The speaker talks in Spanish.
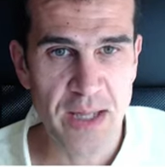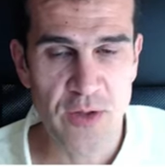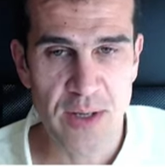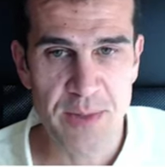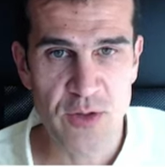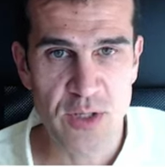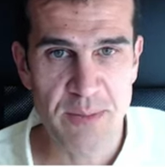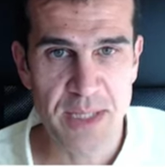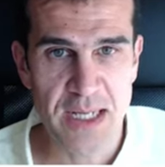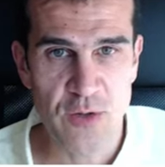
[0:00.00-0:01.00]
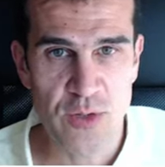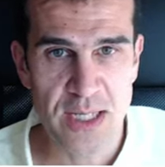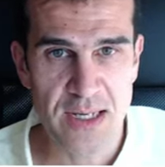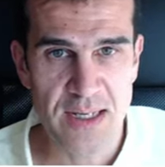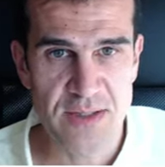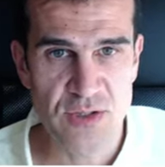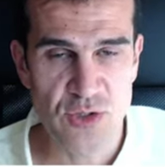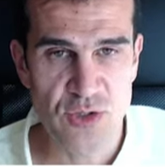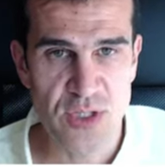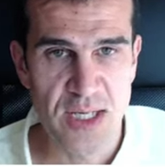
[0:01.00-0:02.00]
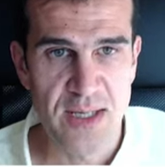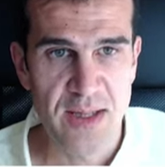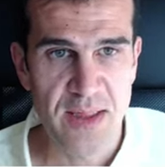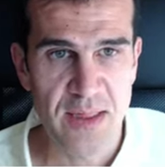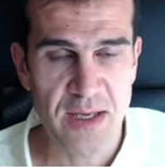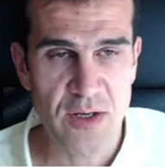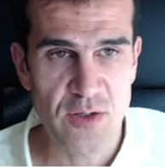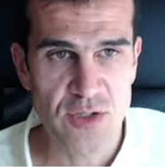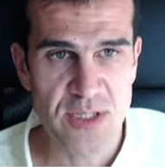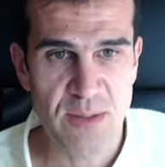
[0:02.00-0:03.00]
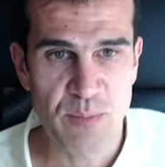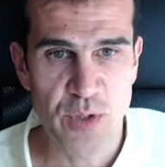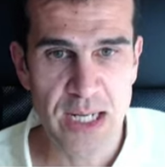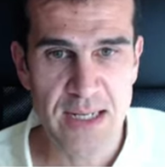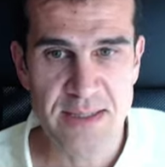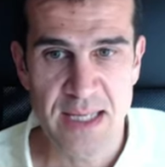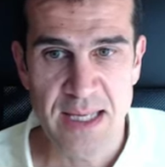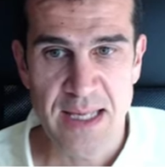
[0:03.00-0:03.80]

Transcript: plazo, habiendo eliminado ya estos ciclos temporales.